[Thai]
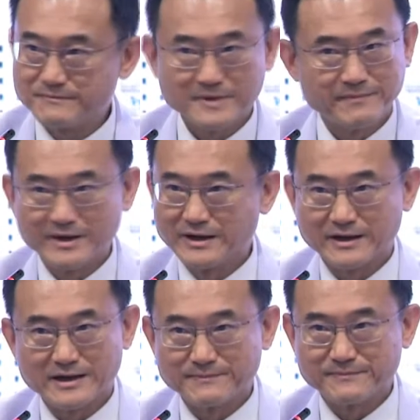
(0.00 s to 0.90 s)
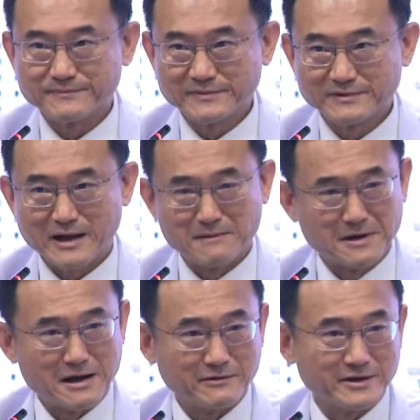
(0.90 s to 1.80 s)
ไม่มีเลยครับ ตาม
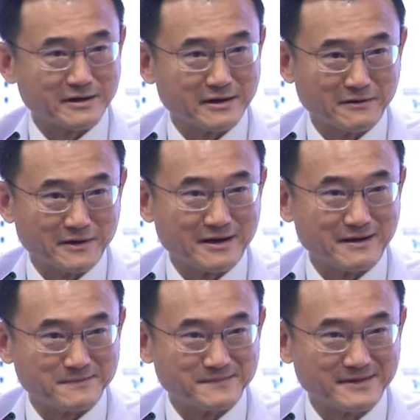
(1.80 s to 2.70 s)
ข่าวอย่างเดียวเลยครับ